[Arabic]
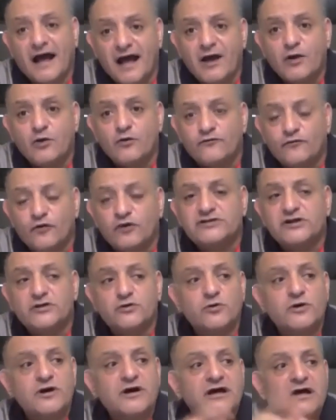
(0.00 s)
حقه في
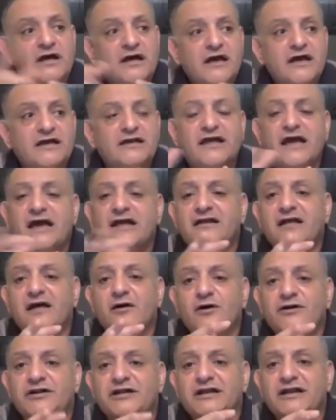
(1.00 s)
وطنه الغاء
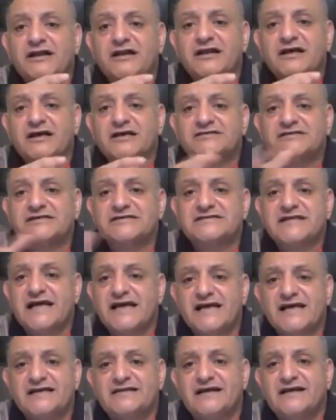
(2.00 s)
القوانين
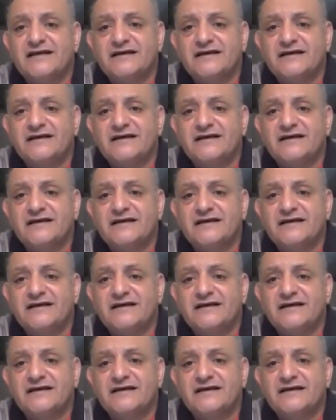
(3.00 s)
الاستثنائيه